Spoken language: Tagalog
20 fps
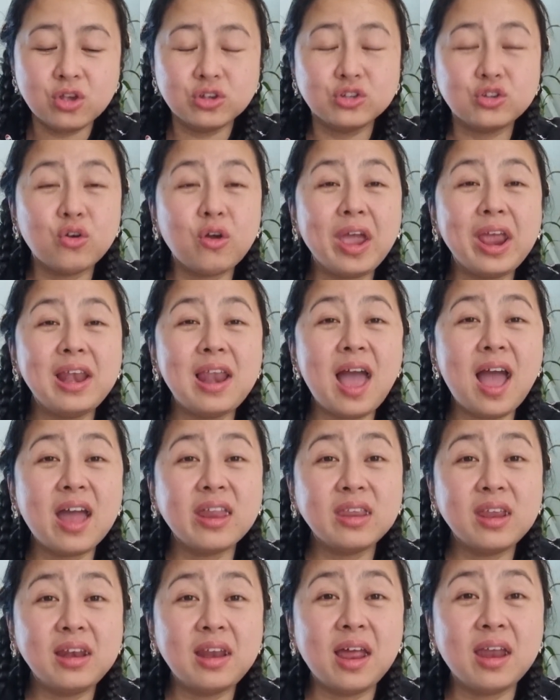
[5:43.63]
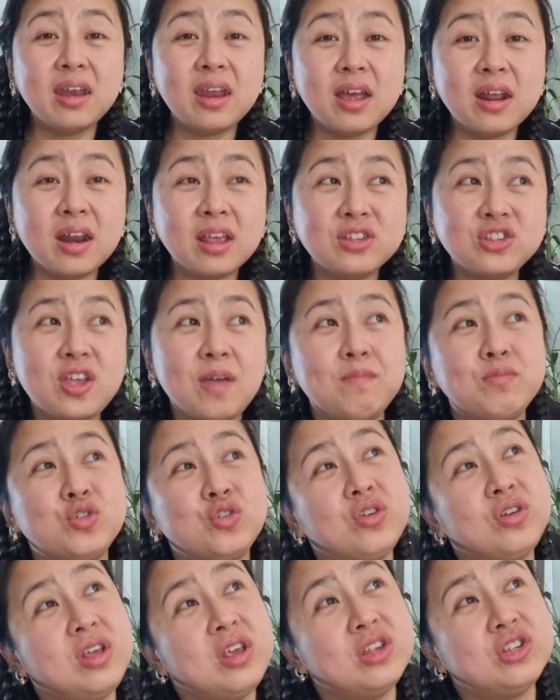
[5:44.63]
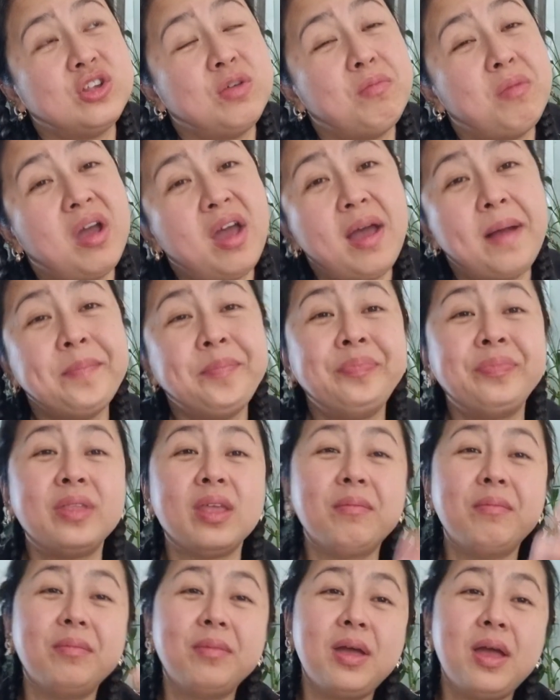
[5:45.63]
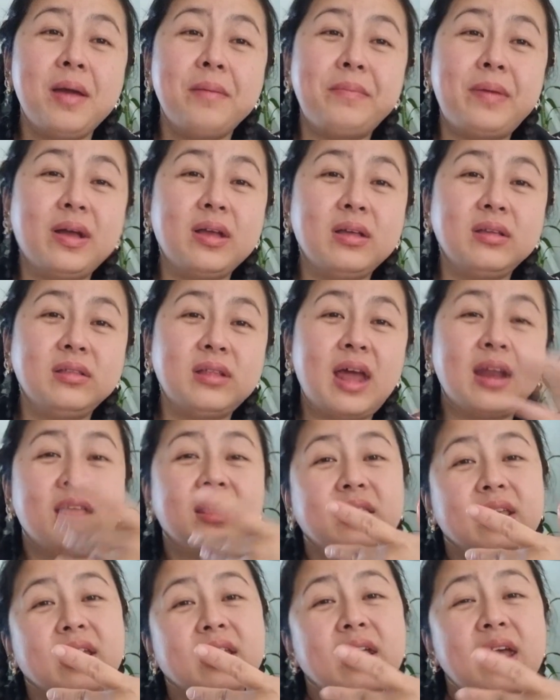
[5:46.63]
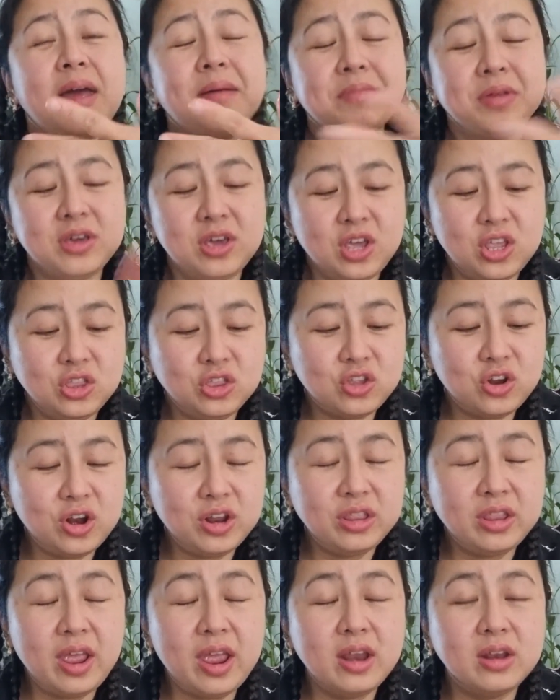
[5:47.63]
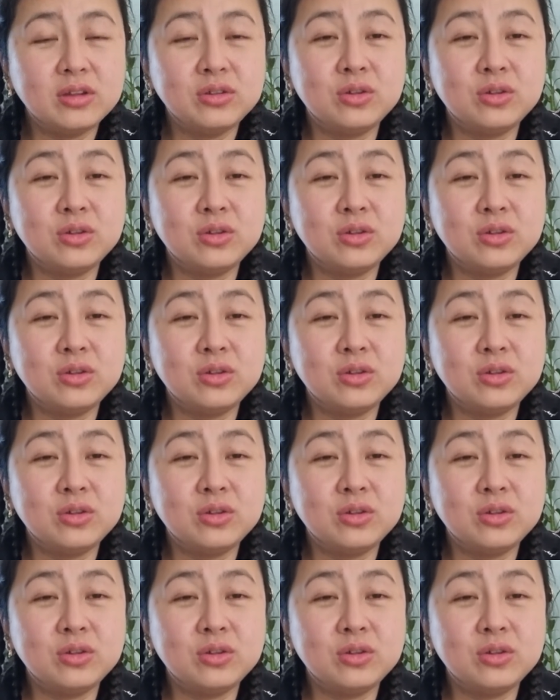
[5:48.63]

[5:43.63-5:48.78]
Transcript: So, kailangan nila ng receptionist yung mga pag darating ka, mag-entertain.